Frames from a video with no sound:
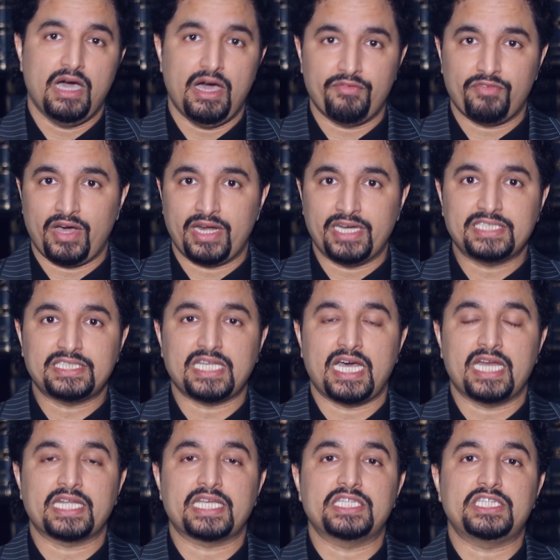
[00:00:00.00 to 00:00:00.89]

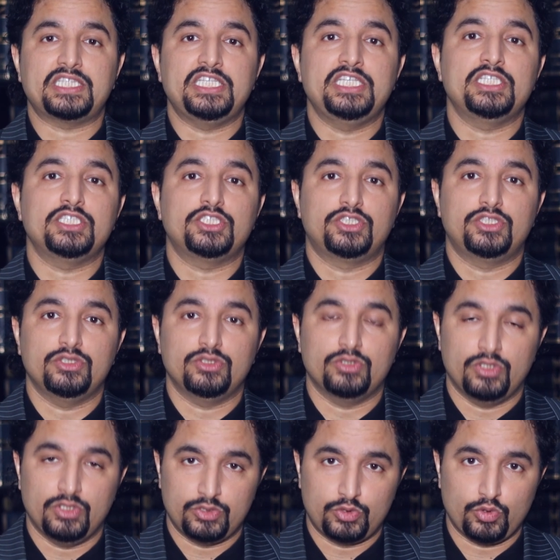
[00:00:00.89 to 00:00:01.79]
अफ़गानिस्तान के तीन
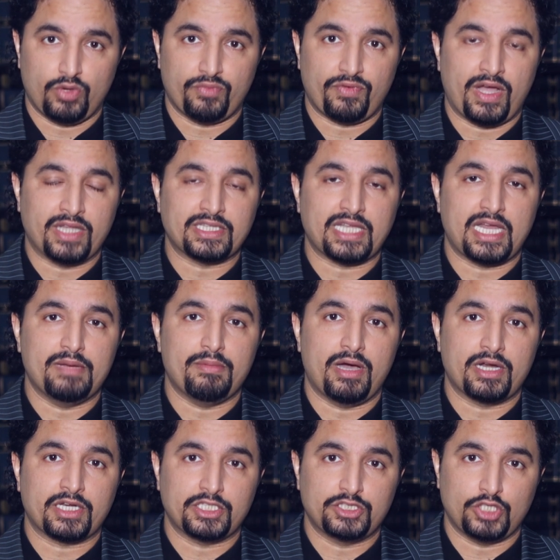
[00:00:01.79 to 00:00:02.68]
जो अफ़गान
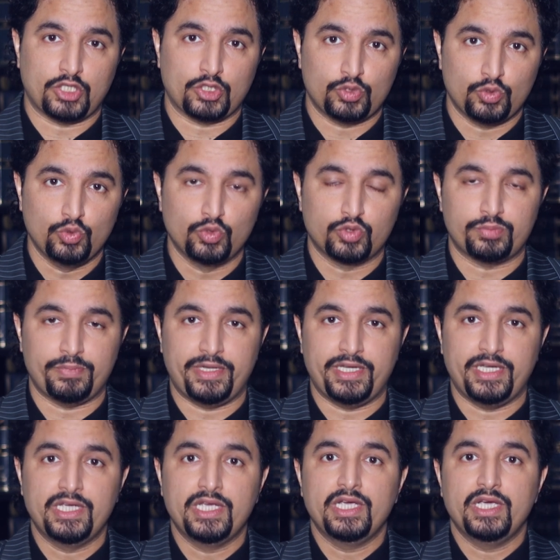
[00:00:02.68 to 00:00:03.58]
तालिबान के जंगजू
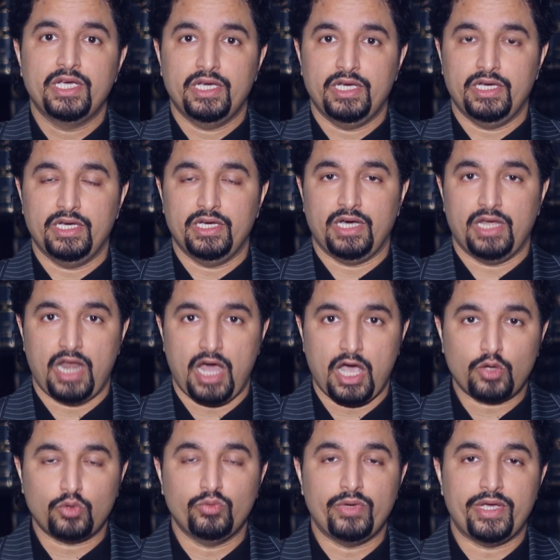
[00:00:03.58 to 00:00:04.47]
उसमें
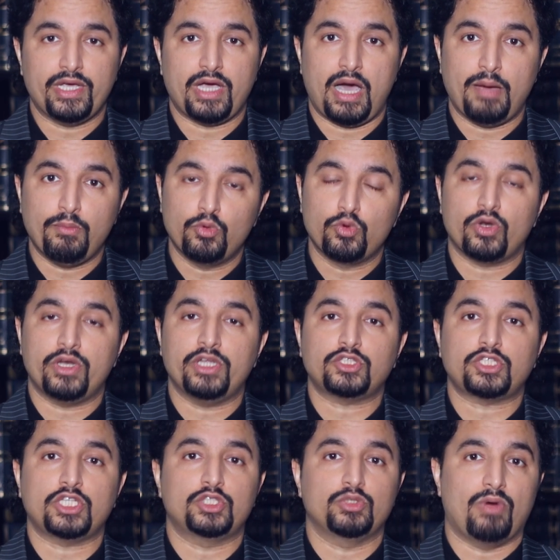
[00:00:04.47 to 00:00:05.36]
हलाक हुए अब
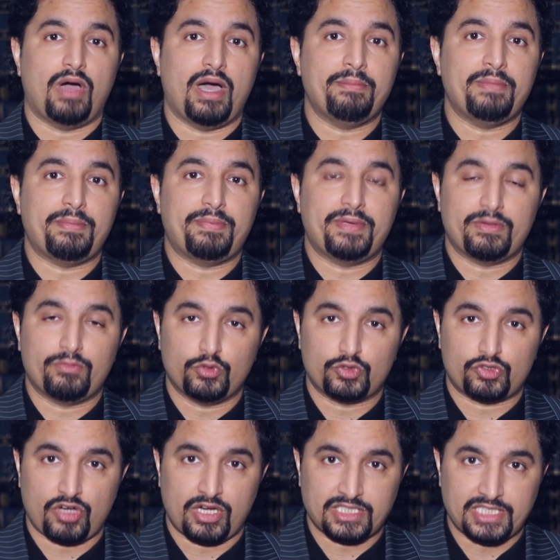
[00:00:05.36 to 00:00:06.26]
उन्होंने इसके जवाब में फिर
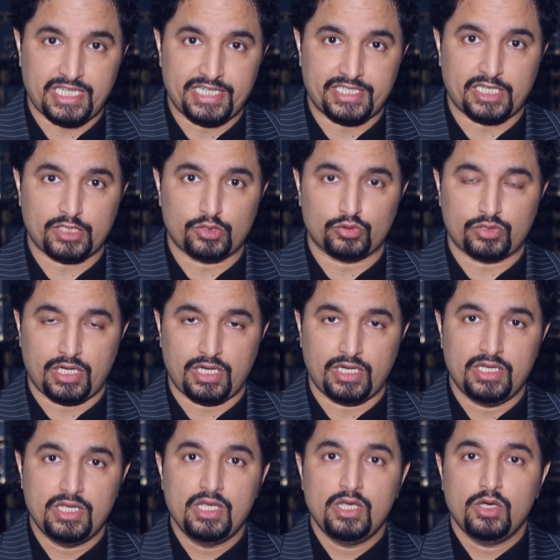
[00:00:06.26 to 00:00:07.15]
वो ट्रांसलेटर जो
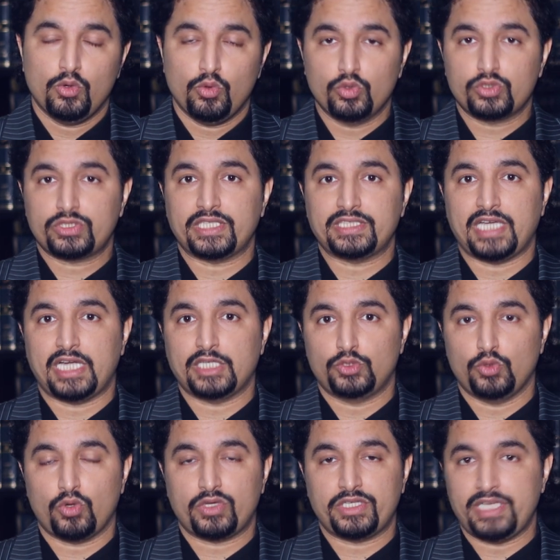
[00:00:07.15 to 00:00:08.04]
था उसके साथ
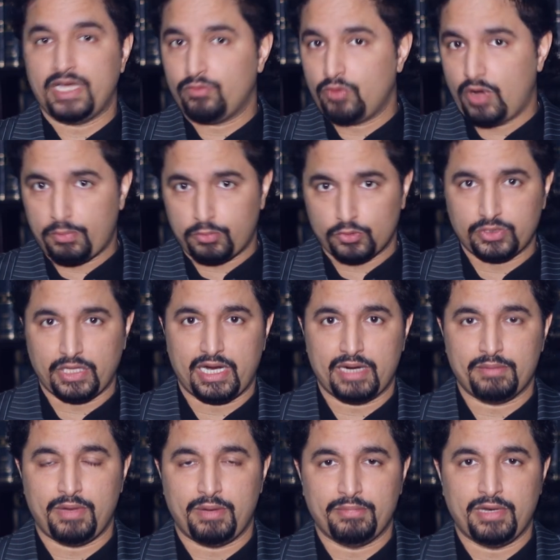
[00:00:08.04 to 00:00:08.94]
जो किया वो आपको
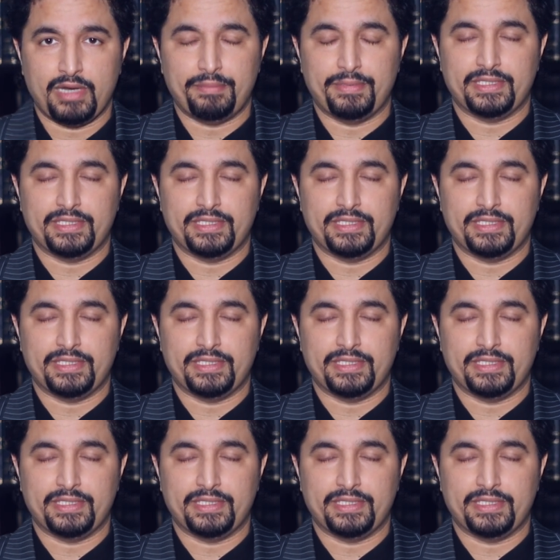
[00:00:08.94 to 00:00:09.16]
सारा मामला